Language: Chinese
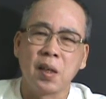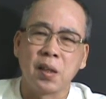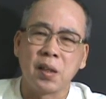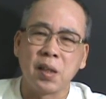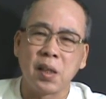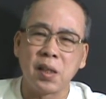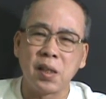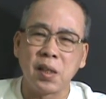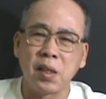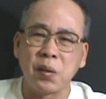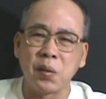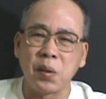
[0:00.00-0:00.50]

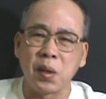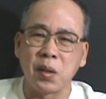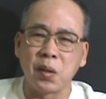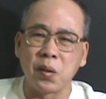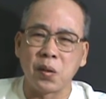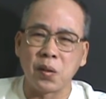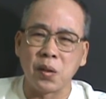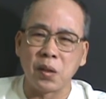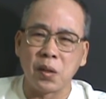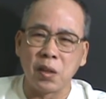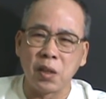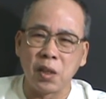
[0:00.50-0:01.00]
那是因为
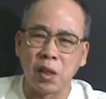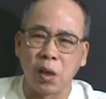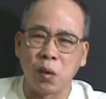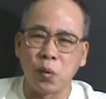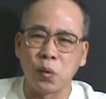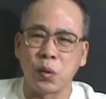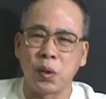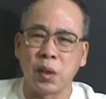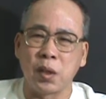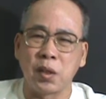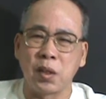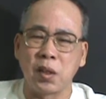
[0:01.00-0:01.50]
有
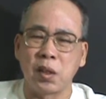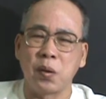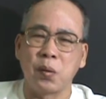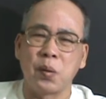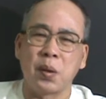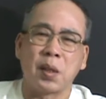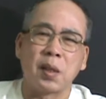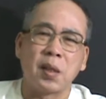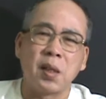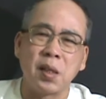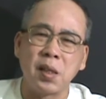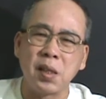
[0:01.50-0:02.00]
教育的机
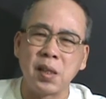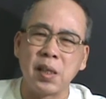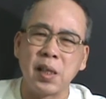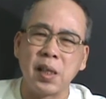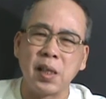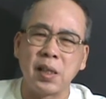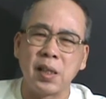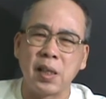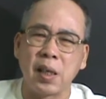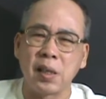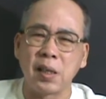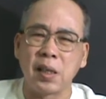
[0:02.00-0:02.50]
会。可是，
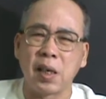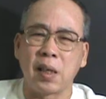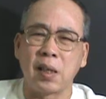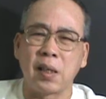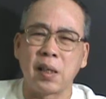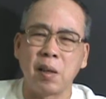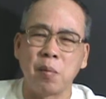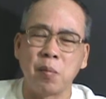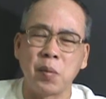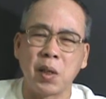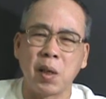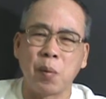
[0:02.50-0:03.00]
在乡下
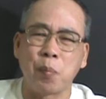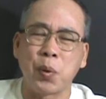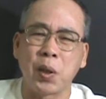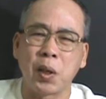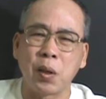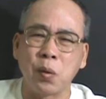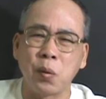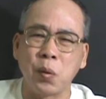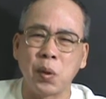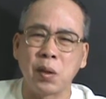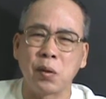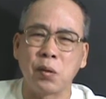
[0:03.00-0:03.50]
人他们在
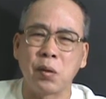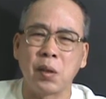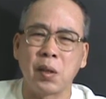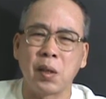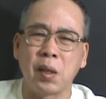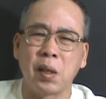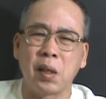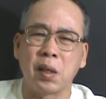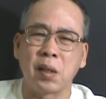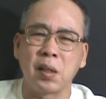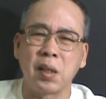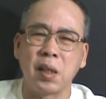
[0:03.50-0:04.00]
贫困中
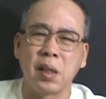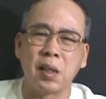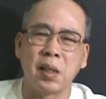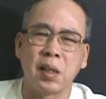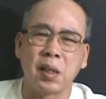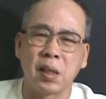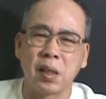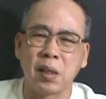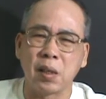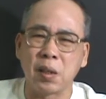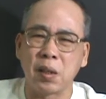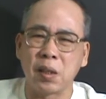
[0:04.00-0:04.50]
间哈，在那
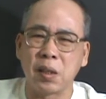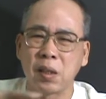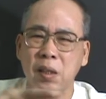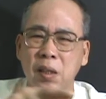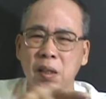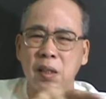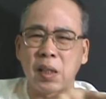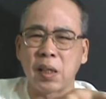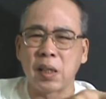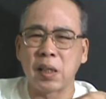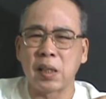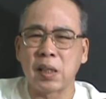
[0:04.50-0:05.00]
个
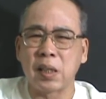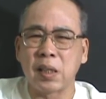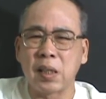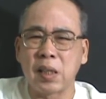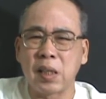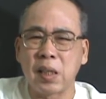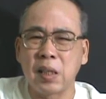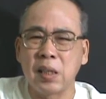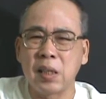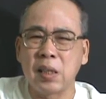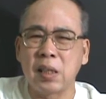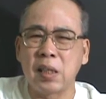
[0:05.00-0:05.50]
在那个
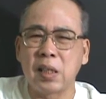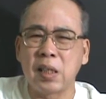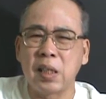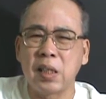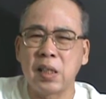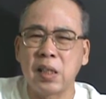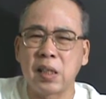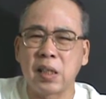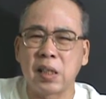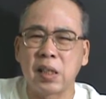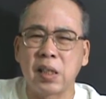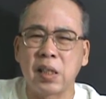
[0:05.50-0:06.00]
生
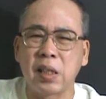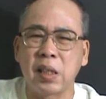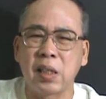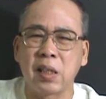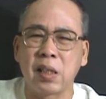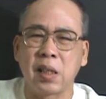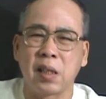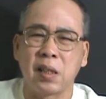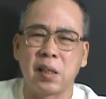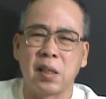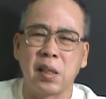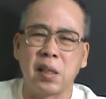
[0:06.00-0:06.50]
生死线
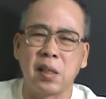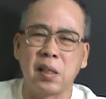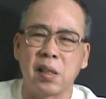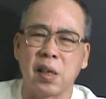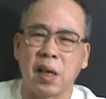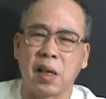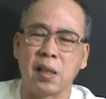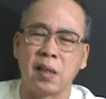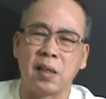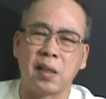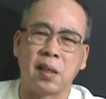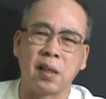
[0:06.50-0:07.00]
上挣
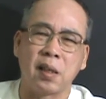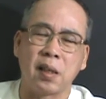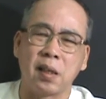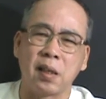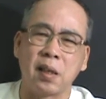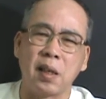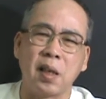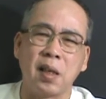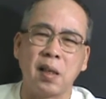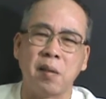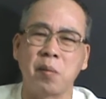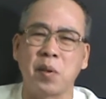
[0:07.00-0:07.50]
扎的人哈，
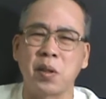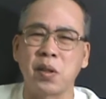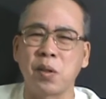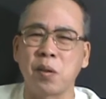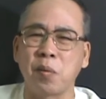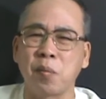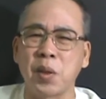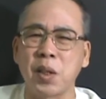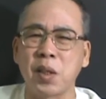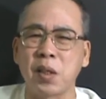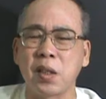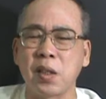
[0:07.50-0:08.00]
他根本
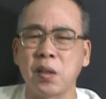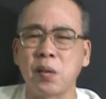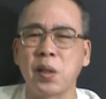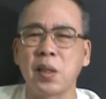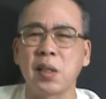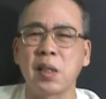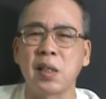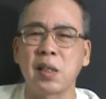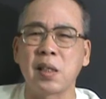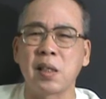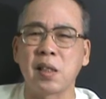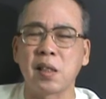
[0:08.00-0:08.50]
就没有机会
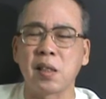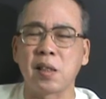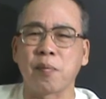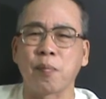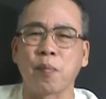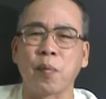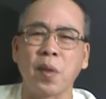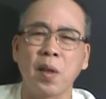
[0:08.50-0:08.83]
认字。